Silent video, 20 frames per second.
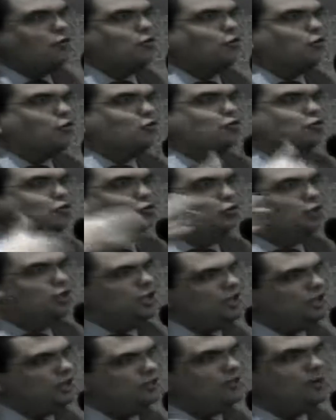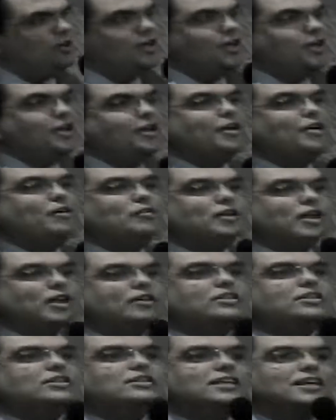ou com o Julinho, e eu
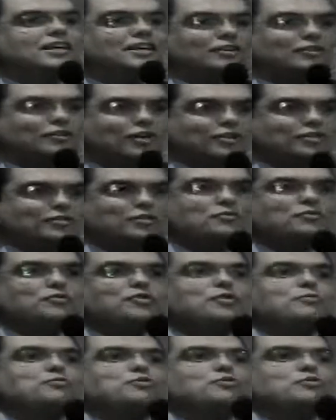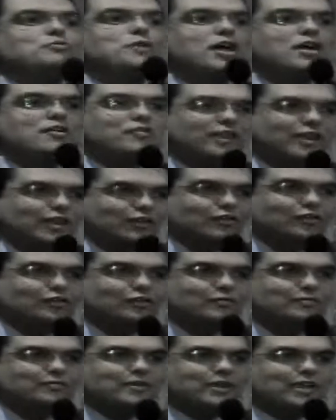quero dizer que nós estamos vivendo muito bem, vereador.